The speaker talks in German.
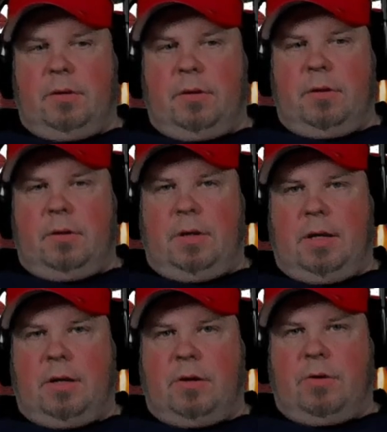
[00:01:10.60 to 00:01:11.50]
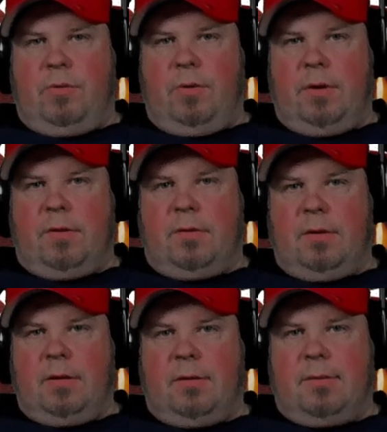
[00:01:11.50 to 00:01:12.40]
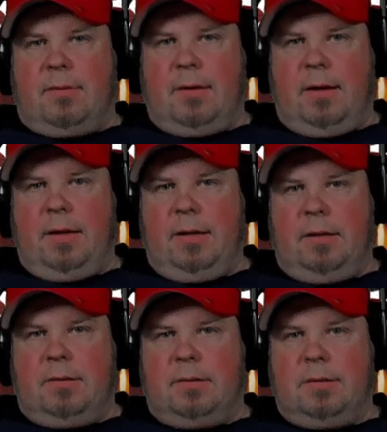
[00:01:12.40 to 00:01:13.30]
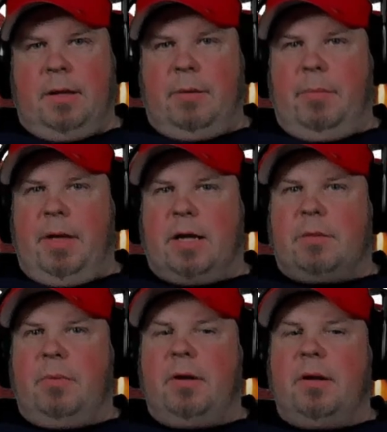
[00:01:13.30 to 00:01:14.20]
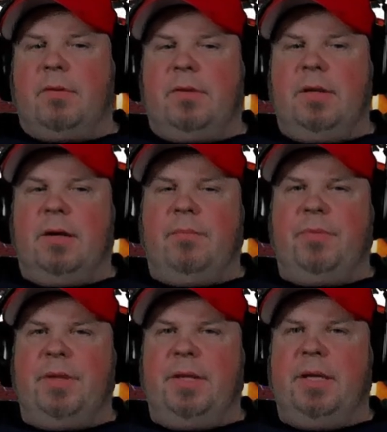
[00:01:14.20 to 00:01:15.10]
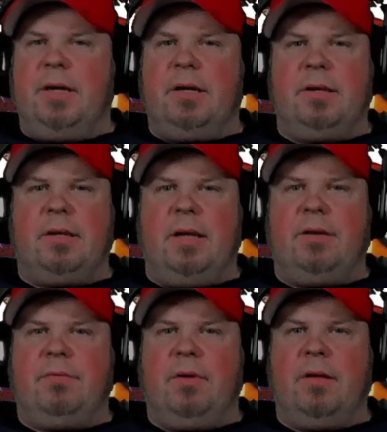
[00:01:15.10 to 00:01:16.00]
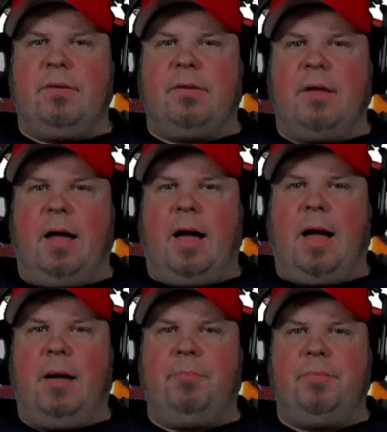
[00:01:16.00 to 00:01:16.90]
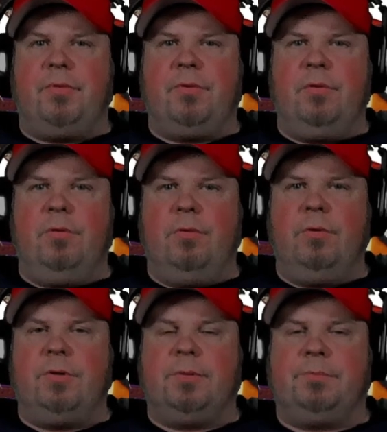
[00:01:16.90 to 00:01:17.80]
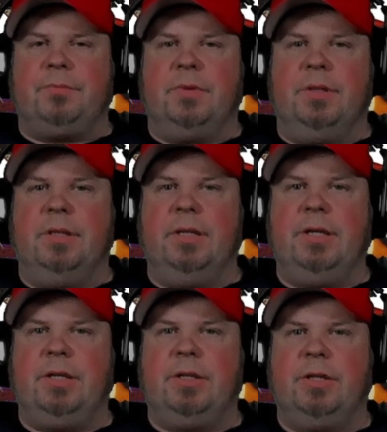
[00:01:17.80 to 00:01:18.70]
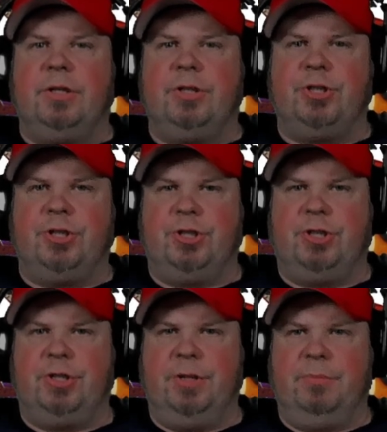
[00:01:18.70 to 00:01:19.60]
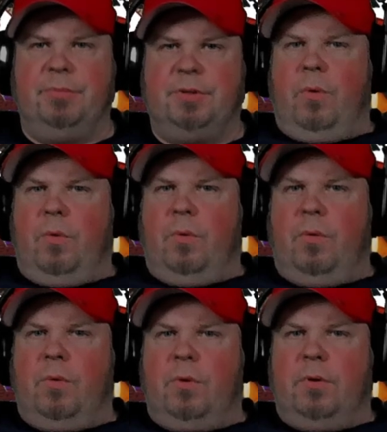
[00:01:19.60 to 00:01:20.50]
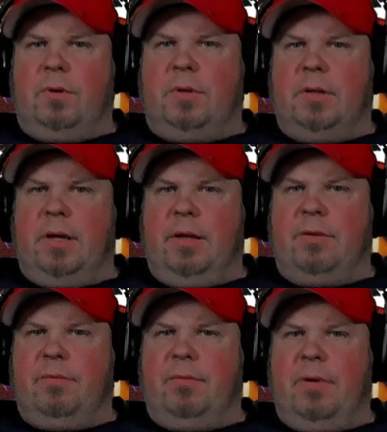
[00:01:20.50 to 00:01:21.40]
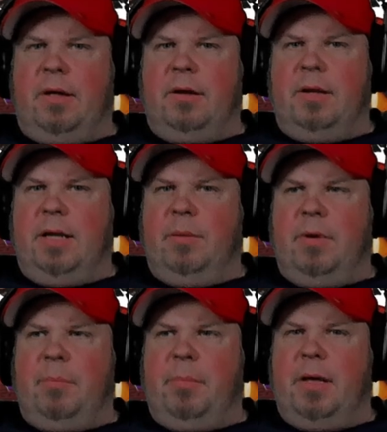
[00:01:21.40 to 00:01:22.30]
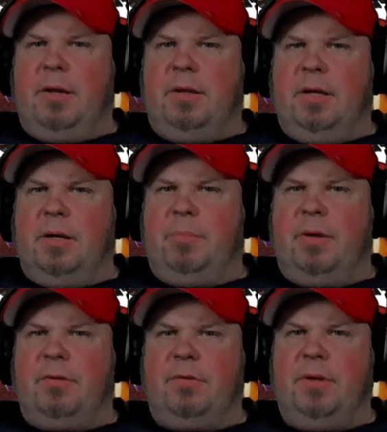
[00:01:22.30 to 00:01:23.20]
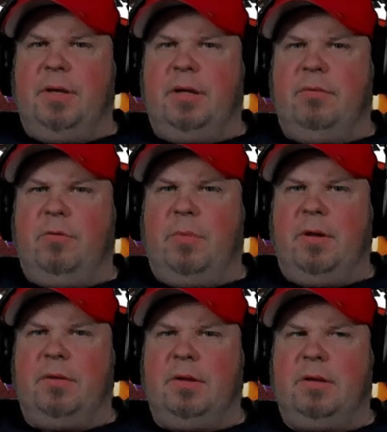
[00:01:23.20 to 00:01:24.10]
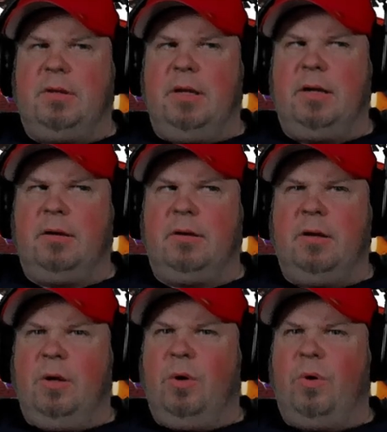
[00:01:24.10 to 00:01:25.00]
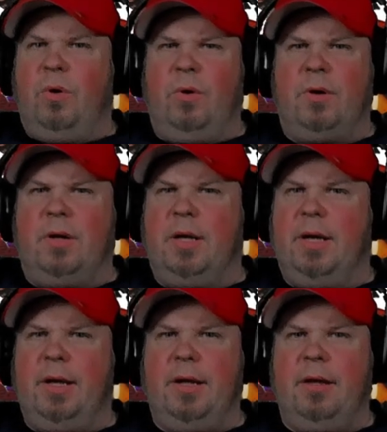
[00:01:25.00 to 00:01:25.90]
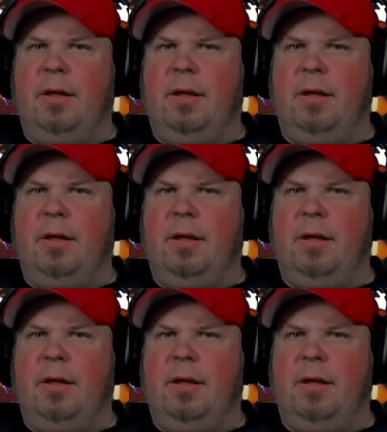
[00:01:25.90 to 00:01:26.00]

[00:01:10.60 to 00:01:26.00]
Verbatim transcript: nach kurzer Zeit merkt man, dass hier irgendetwas absolut nicht stimmt. Und es werden immer mehr Dinge passieren, wo man sich denkt, okay,